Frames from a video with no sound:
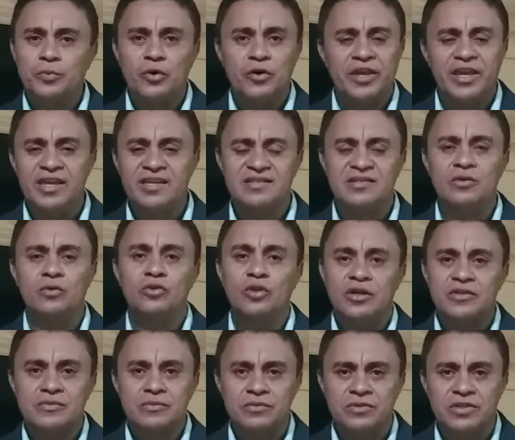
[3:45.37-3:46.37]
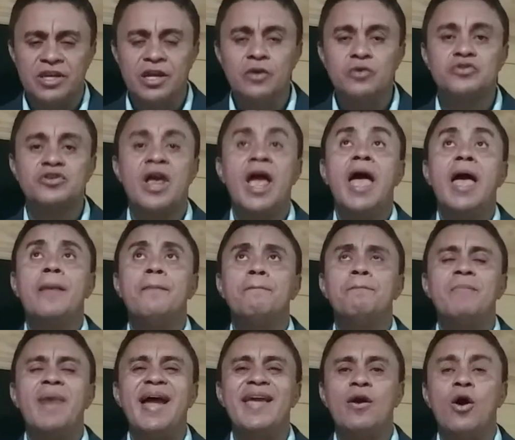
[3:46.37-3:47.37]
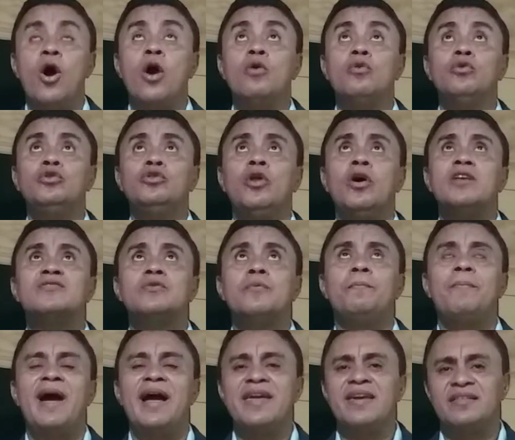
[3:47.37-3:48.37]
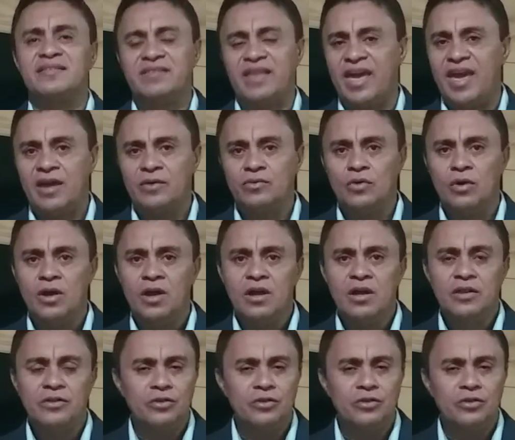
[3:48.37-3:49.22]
porque sem o nosso Deus maior, o nosso Pai eterno,